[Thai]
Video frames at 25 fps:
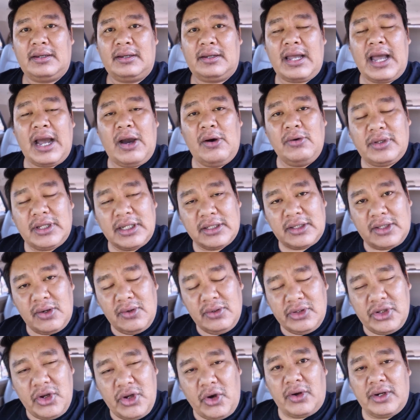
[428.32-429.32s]
เขาจะต้อง
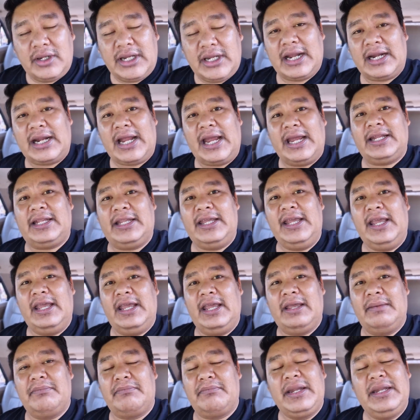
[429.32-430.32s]
โดนอะไรที่
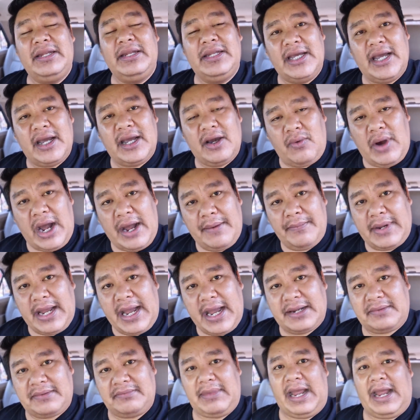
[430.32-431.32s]
มันเหนือความคา
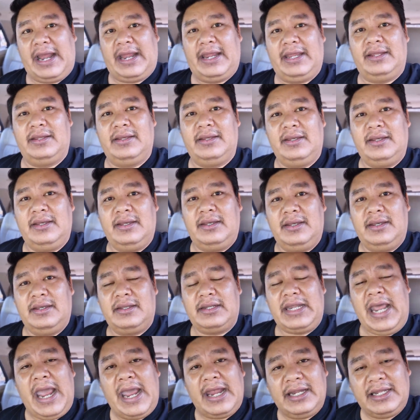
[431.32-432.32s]
ดหมาย
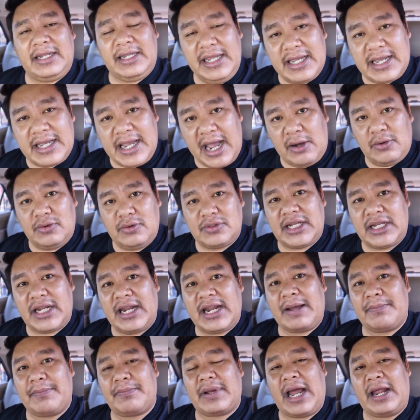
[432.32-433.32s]
แทนที่เขาจะได้
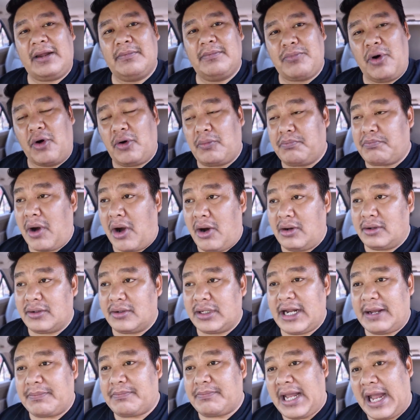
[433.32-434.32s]
รับการปกป้องได้
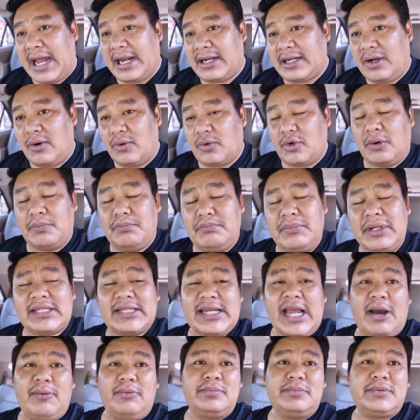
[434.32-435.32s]
รับการเคารพ เมื่อ
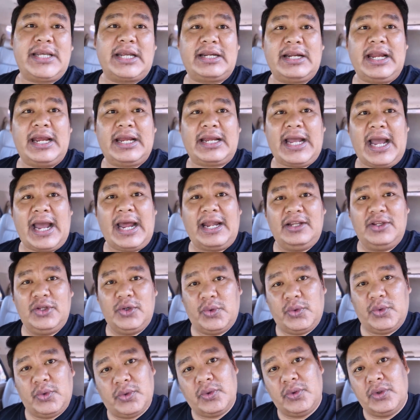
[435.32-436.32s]
เช้าผมจัดรายการอ
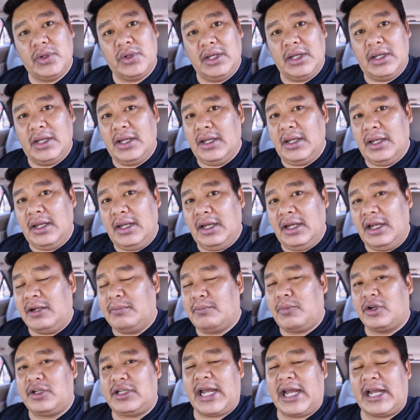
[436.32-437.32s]
ยู่
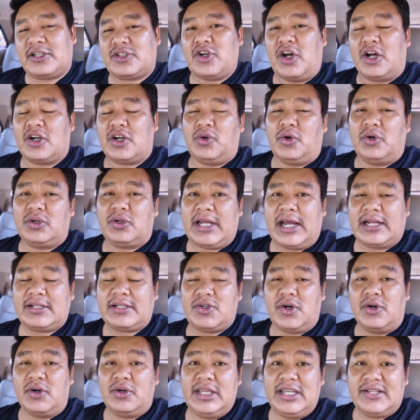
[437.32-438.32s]
บนหน้าจอโทรทัศน์
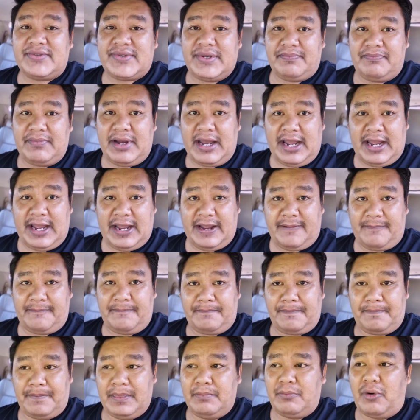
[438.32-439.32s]
ช่อง
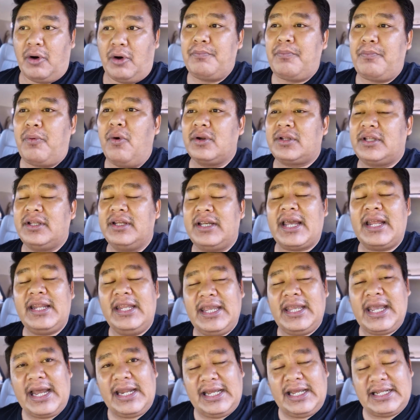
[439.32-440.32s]
25ผมพูดถึงคดี
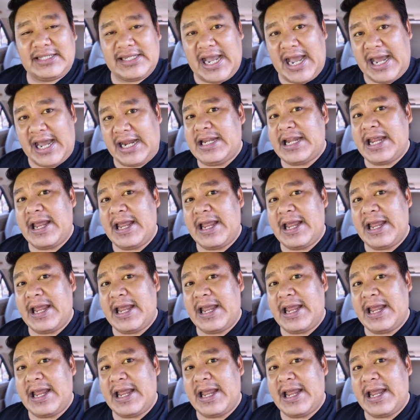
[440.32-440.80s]
อนาจาร